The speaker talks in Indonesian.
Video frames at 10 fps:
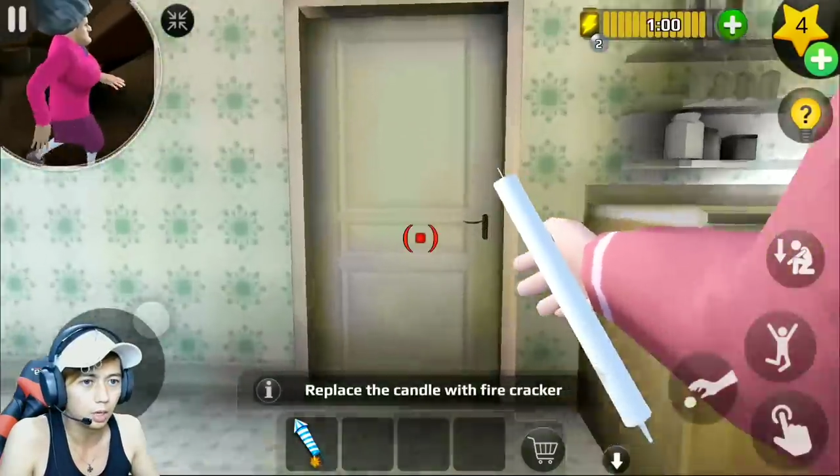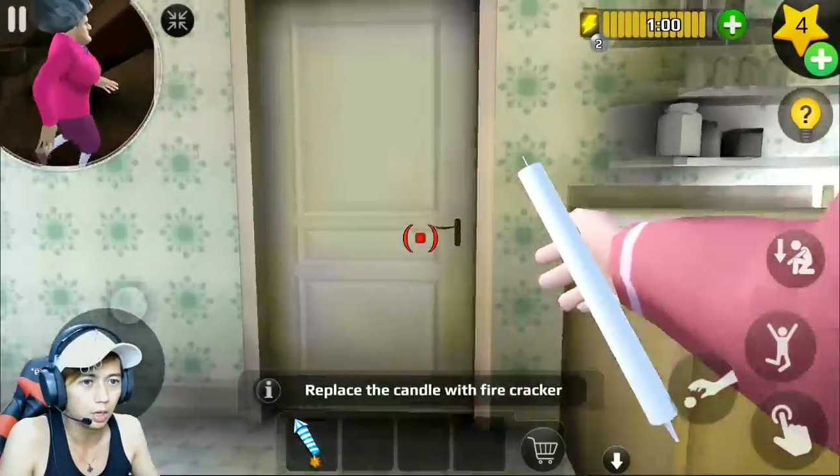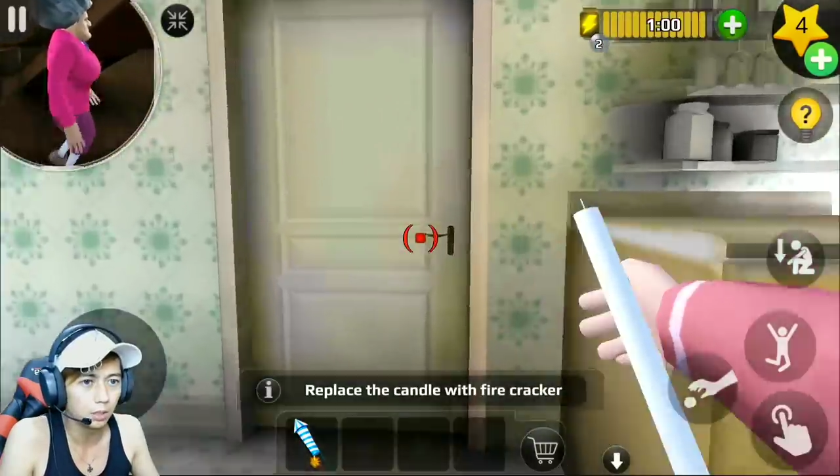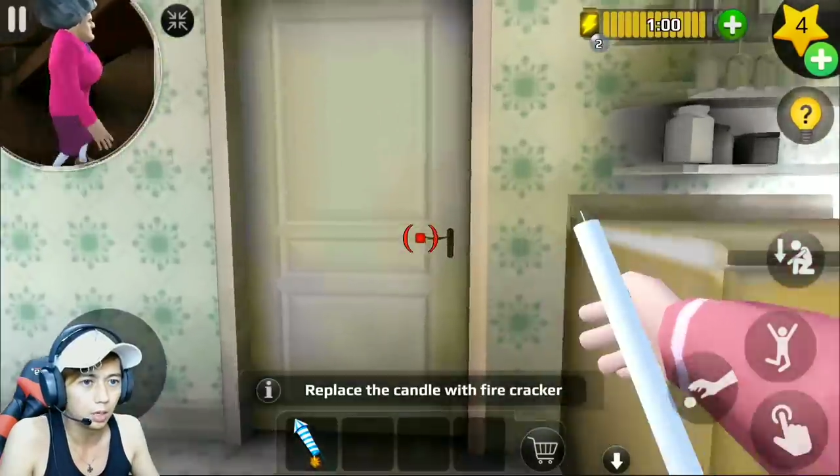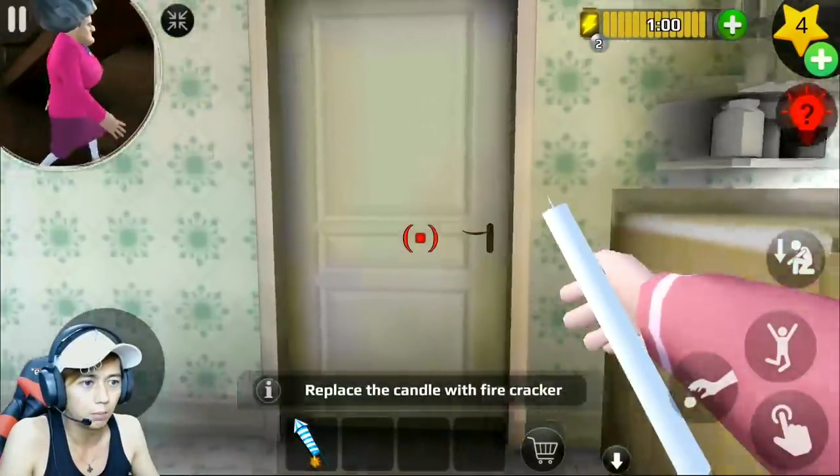
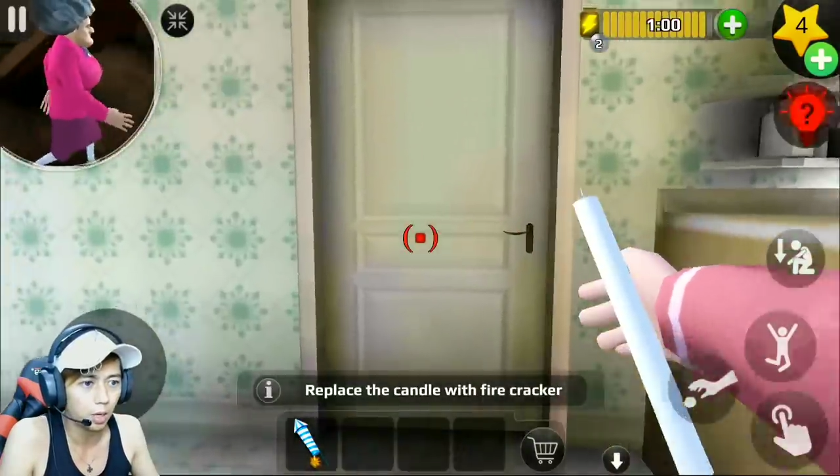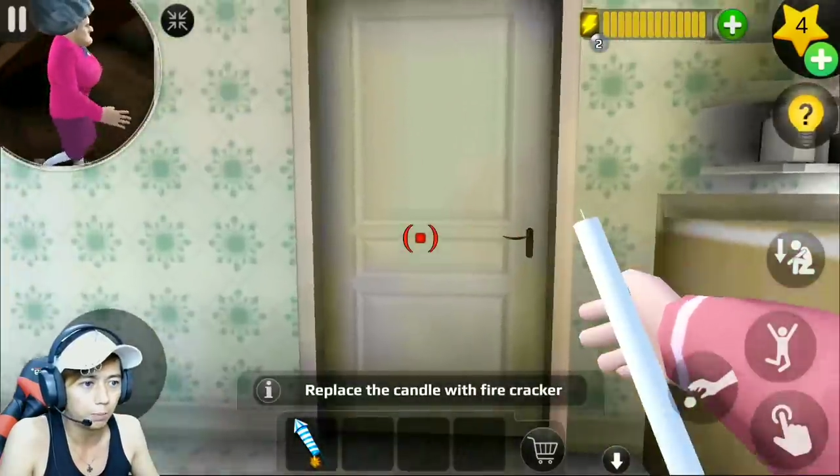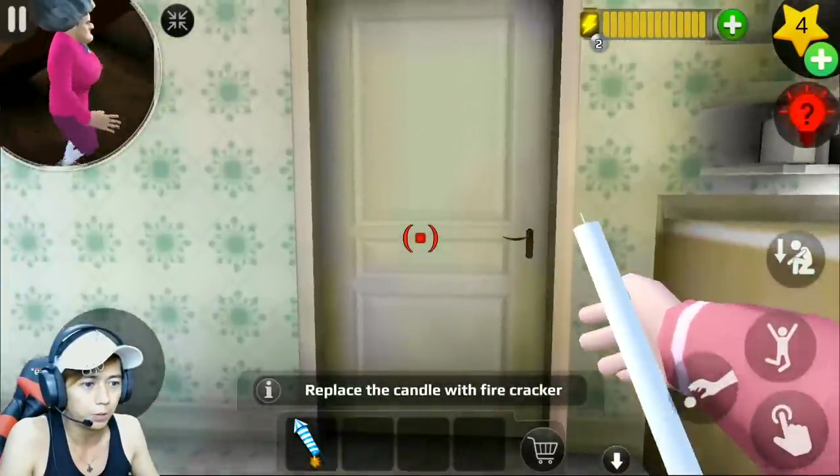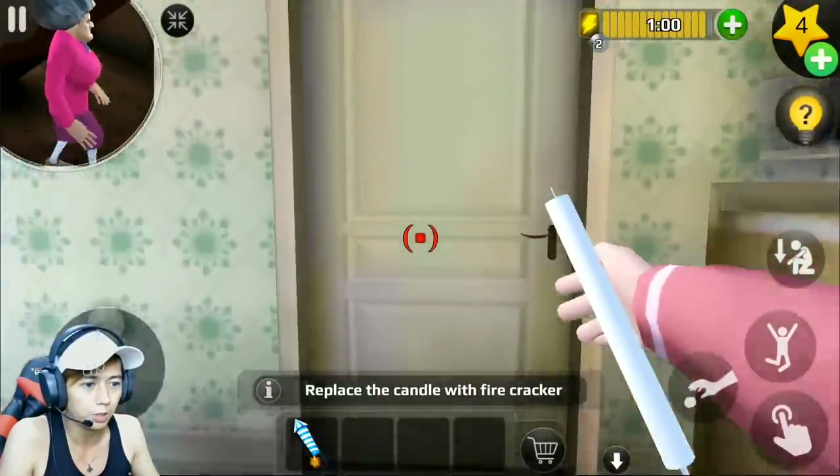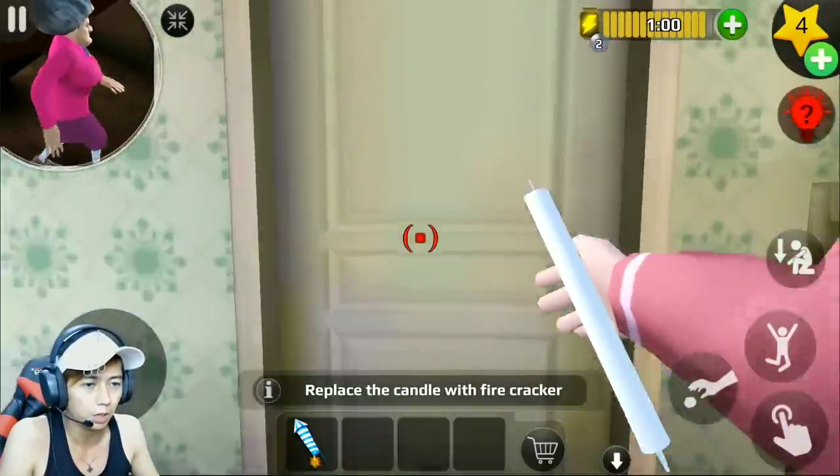ya kamar
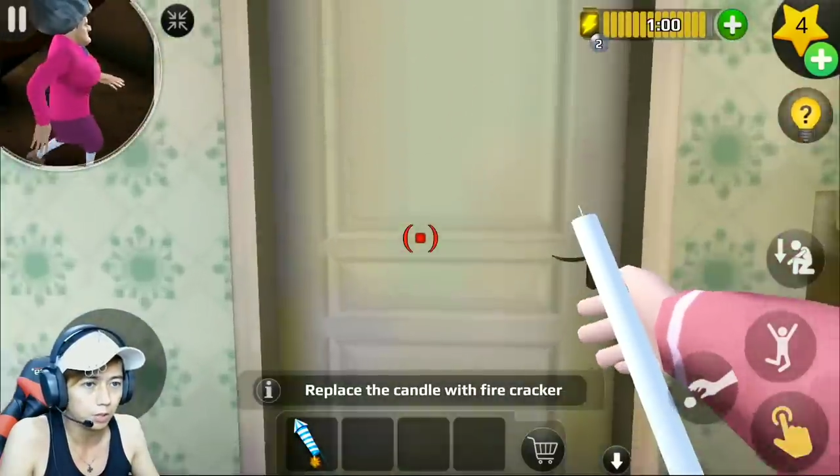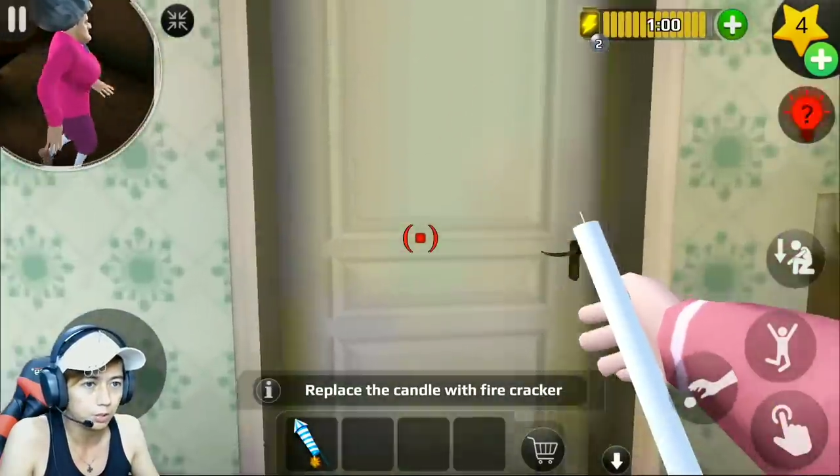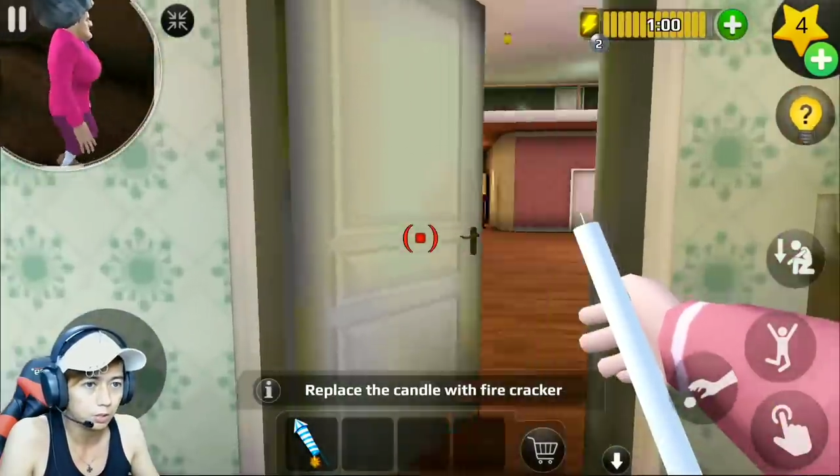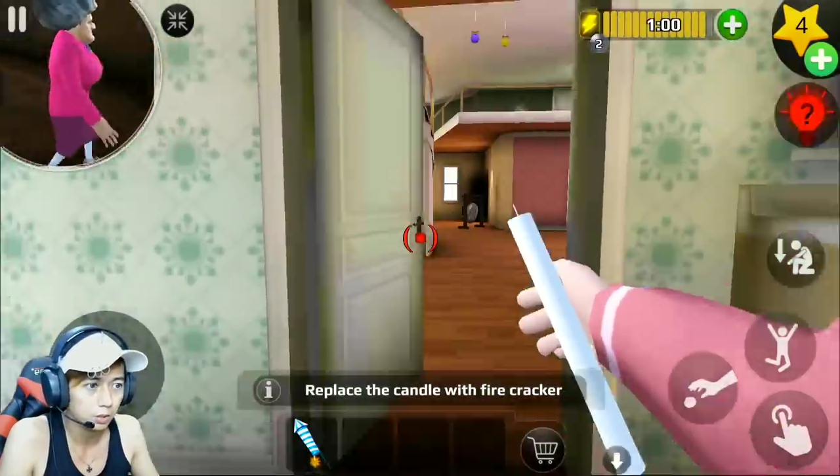apinya guys